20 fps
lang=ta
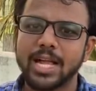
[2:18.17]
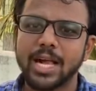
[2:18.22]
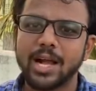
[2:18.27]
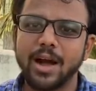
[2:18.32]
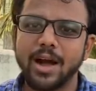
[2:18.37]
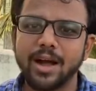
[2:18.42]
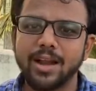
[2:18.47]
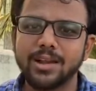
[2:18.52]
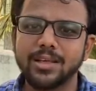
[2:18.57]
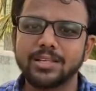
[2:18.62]

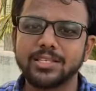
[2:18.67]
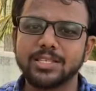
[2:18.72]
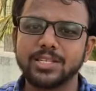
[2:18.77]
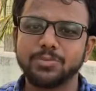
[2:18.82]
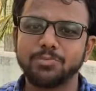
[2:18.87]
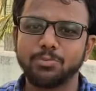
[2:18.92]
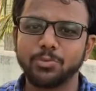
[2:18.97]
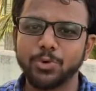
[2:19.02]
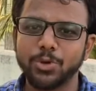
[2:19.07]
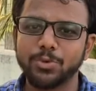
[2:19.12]

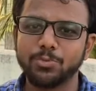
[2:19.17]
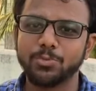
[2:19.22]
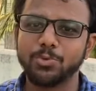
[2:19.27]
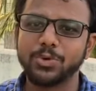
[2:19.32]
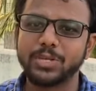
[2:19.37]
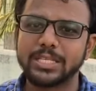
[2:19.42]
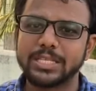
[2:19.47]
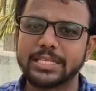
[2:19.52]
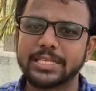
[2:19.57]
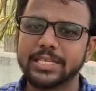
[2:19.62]
காலேஜுக்கு போய்
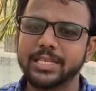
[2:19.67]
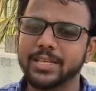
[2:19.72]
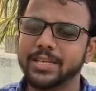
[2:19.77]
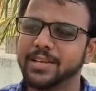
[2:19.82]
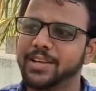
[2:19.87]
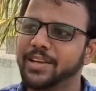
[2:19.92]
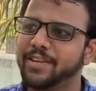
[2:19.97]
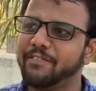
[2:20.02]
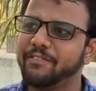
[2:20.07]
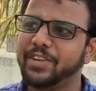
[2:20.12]
முடித்து
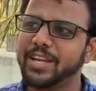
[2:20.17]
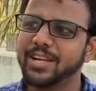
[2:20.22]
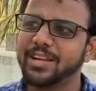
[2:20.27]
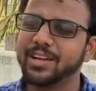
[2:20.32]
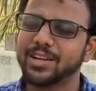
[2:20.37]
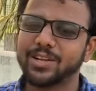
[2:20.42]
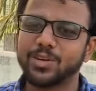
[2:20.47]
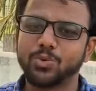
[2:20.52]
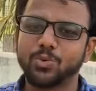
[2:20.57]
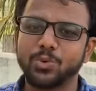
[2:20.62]

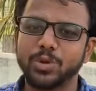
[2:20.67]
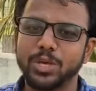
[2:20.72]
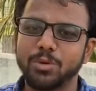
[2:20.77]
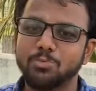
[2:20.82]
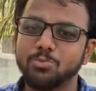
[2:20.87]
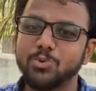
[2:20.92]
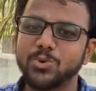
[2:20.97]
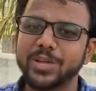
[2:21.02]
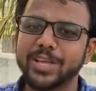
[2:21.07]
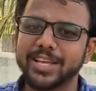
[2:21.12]
வீட்டில் இருக்கக்கூடிய
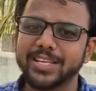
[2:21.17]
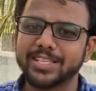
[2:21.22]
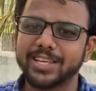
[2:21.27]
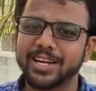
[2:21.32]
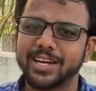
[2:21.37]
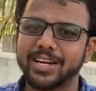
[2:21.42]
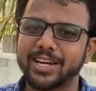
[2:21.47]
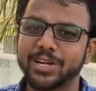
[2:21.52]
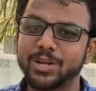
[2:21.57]
முருகேஷ்